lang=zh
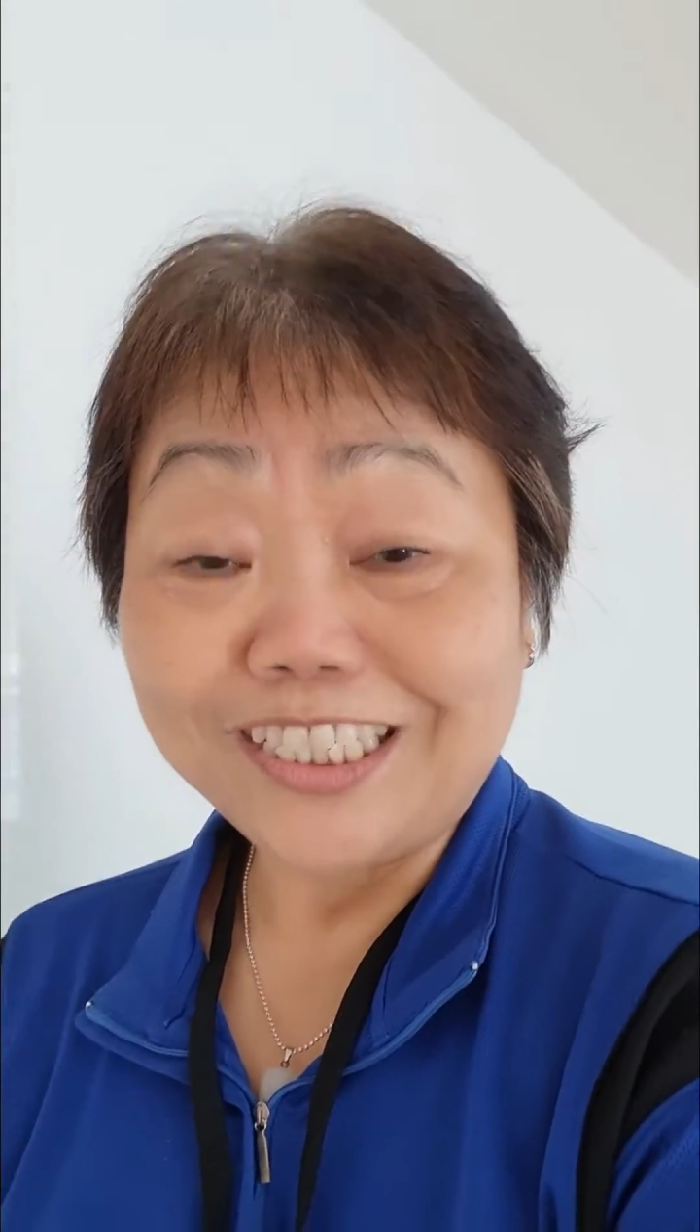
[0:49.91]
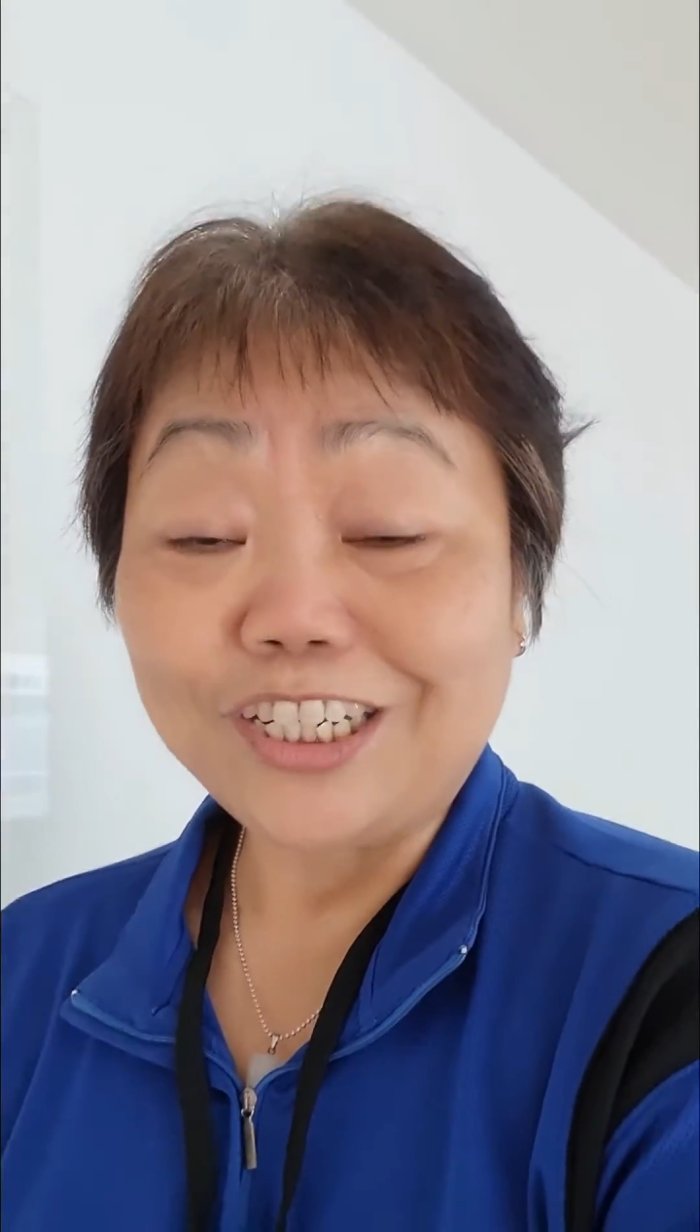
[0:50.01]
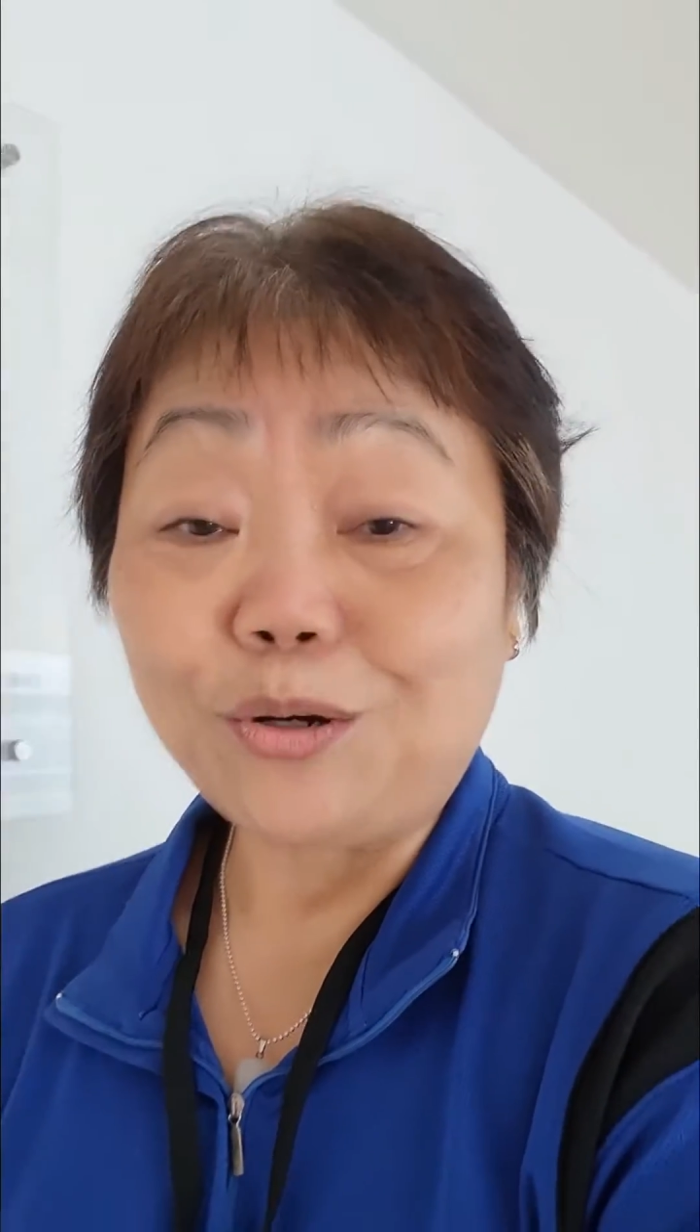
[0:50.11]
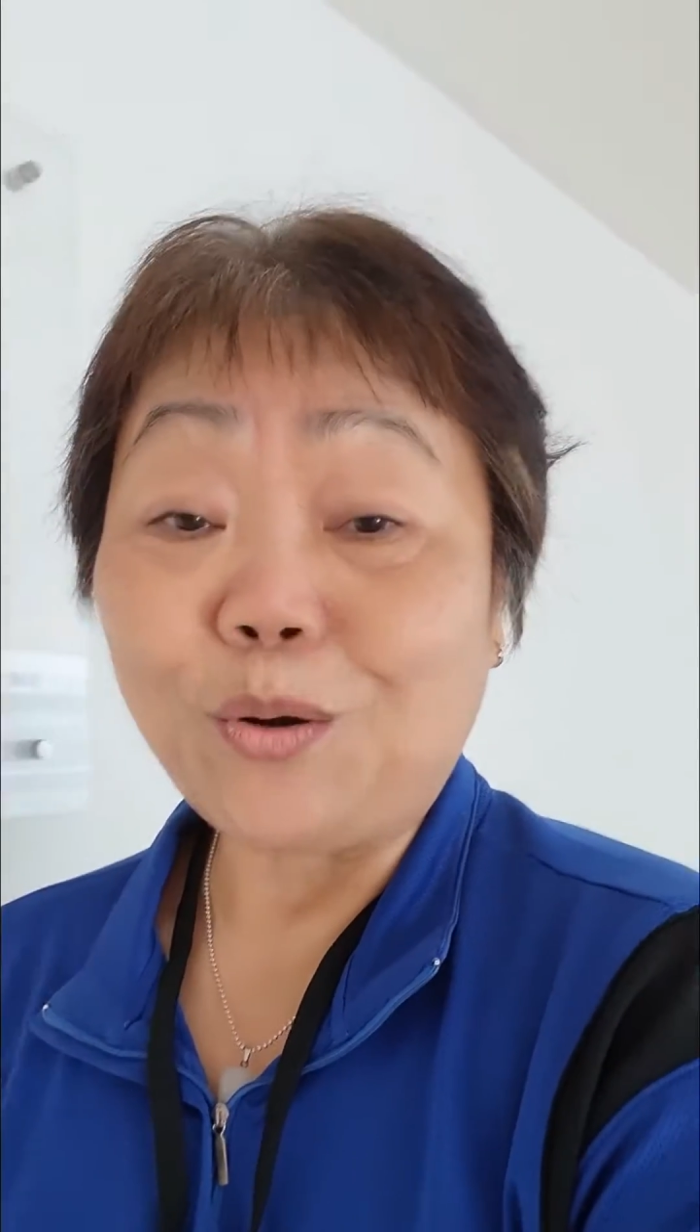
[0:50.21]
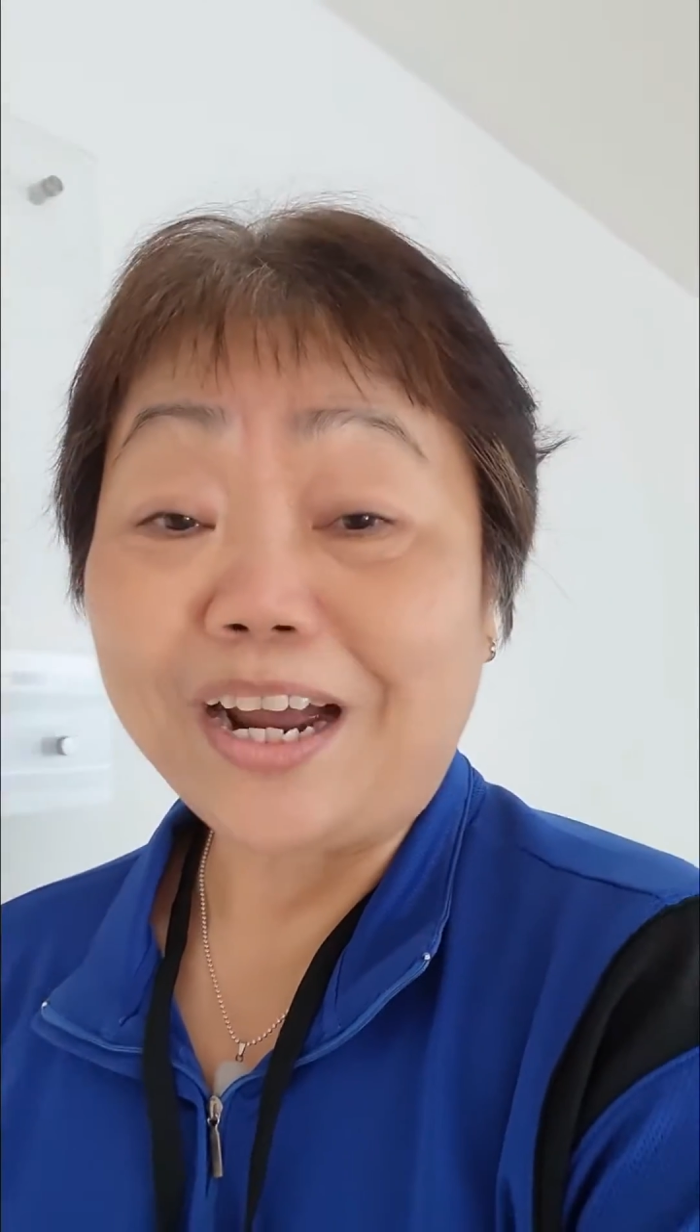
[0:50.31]

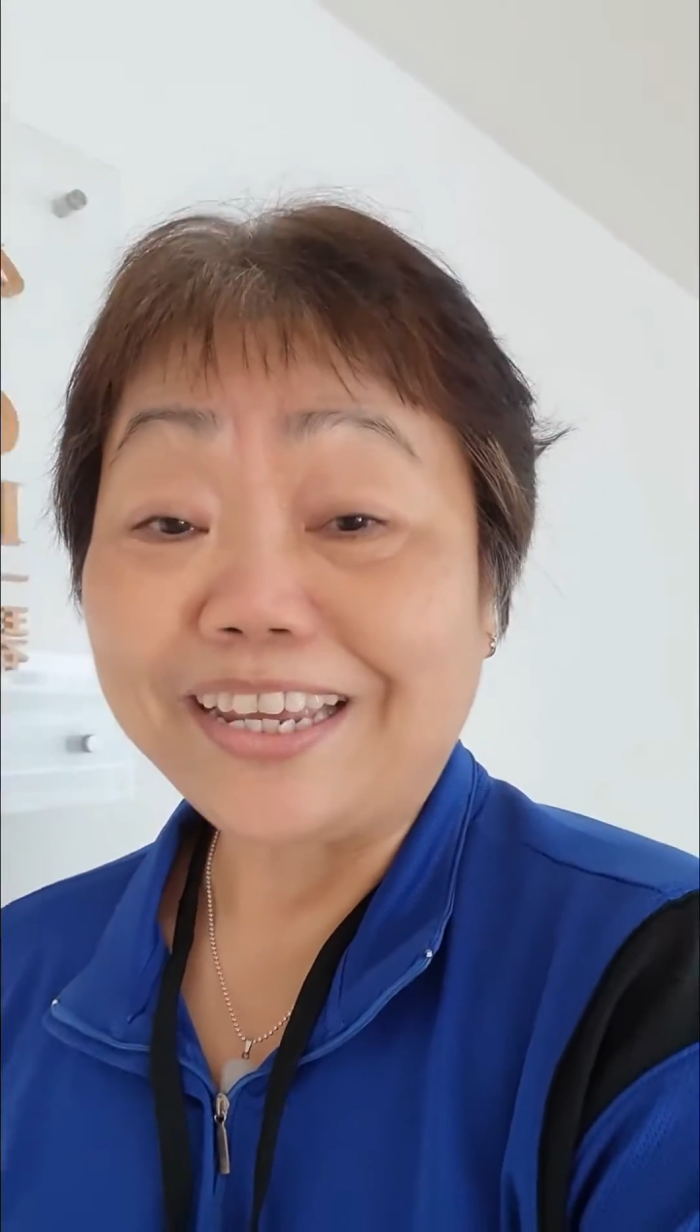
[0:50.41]
去花